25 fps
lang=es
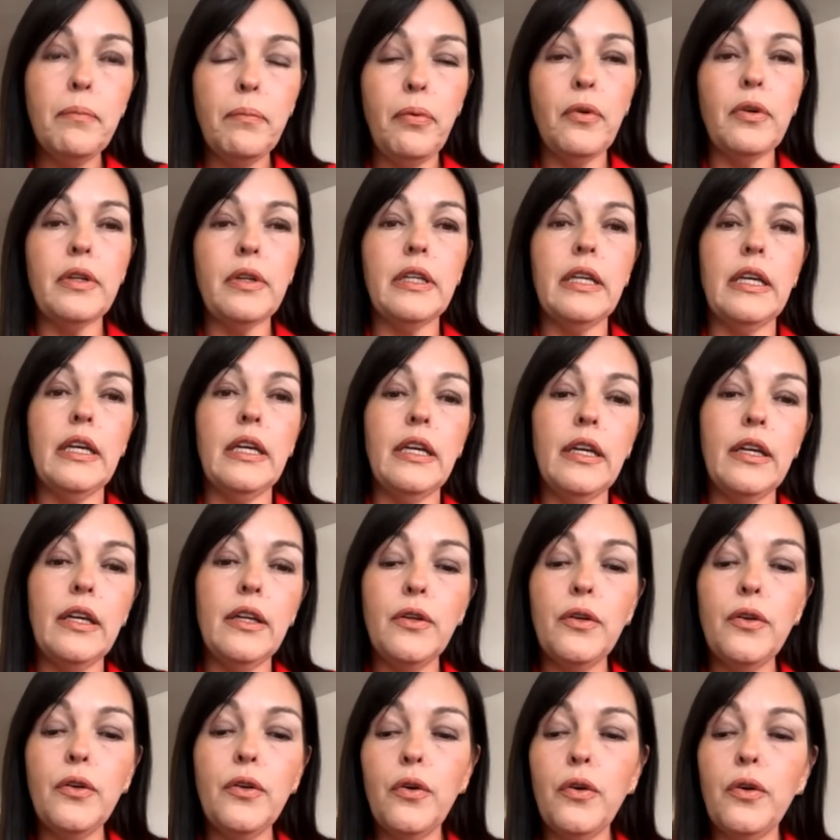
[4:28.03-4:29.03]
Porque
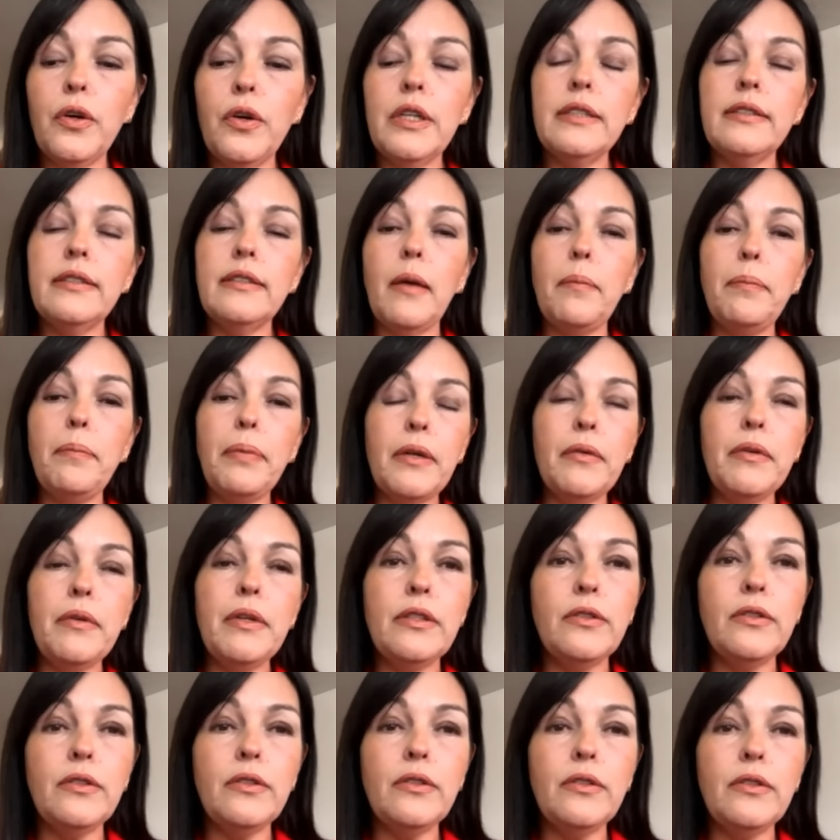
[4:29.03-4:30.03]
no está
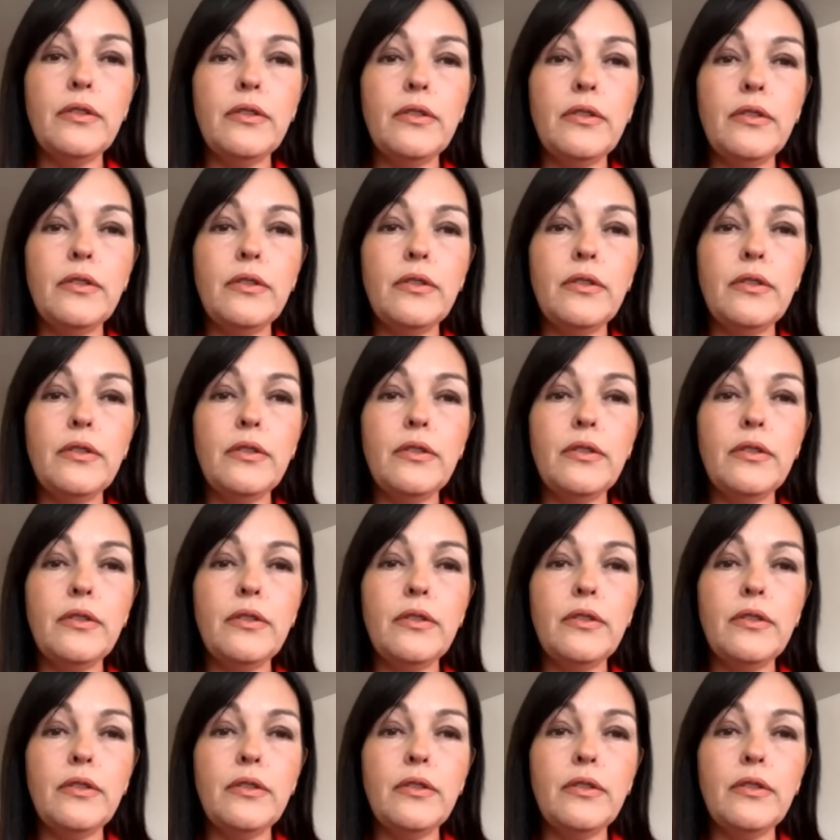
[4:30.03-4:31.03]
previsto el
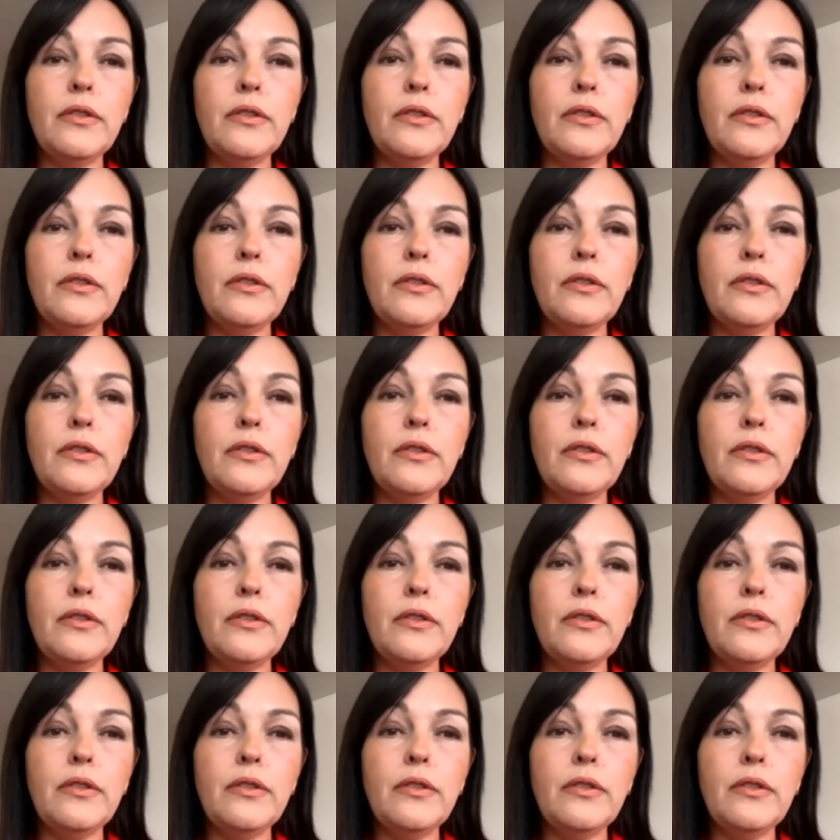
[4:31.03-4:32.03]
espionaje
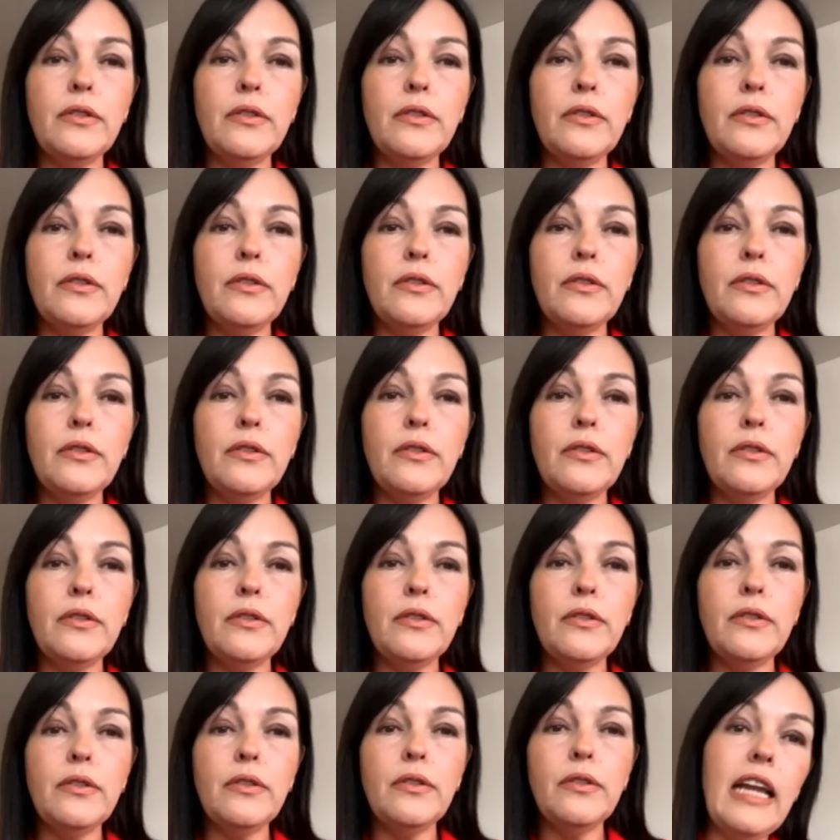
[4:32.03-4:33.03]
eh,
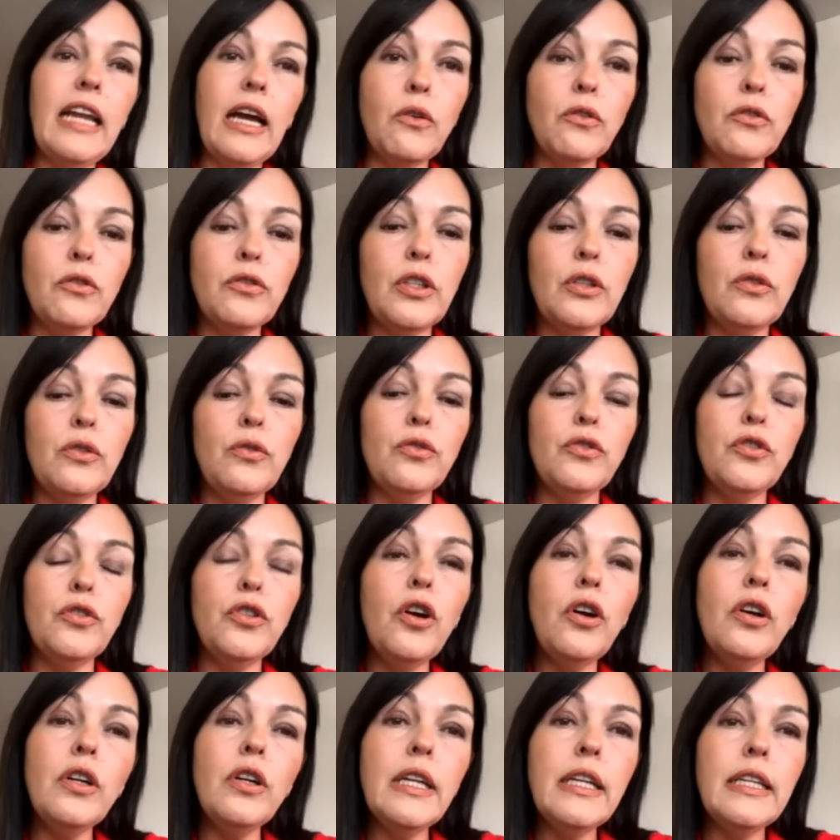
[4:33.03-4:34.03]
ni en la
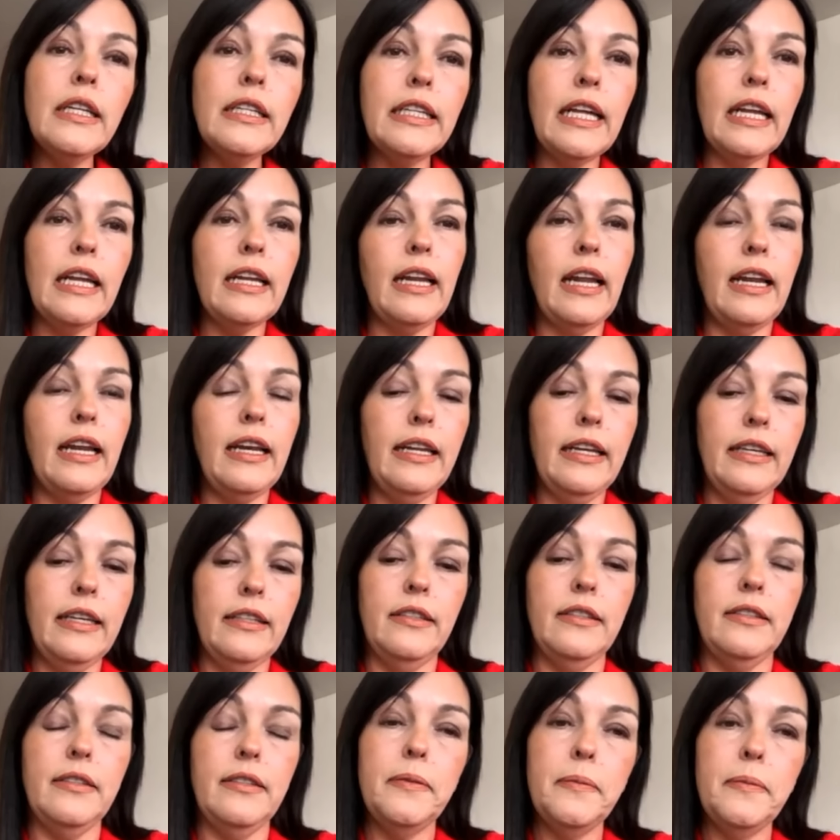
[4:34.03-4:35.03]
Constitución ni en las
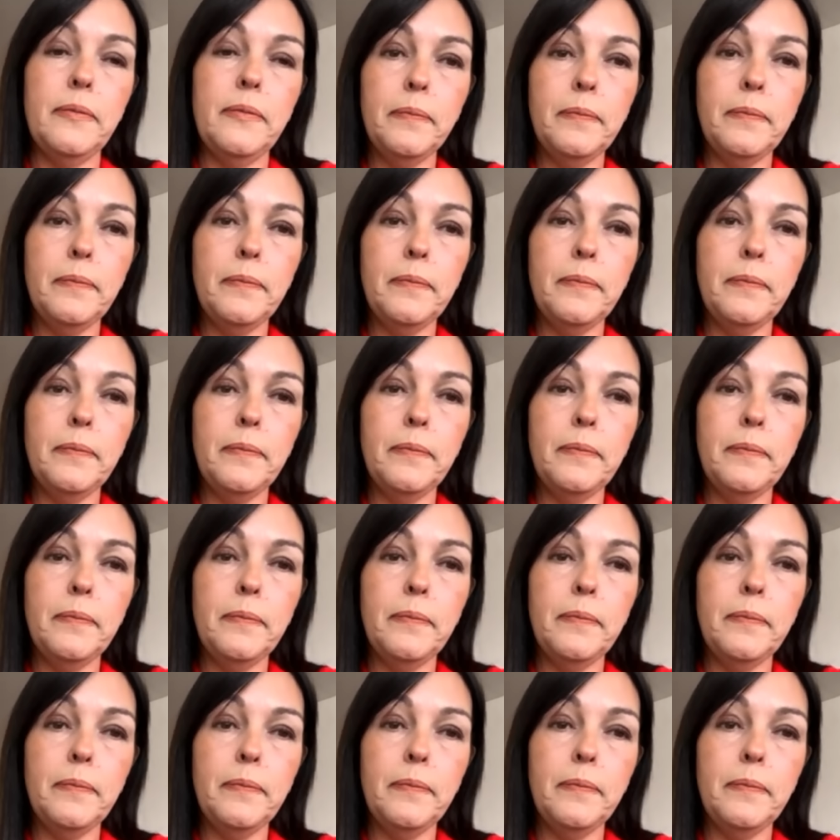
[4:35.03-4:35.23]
leyes.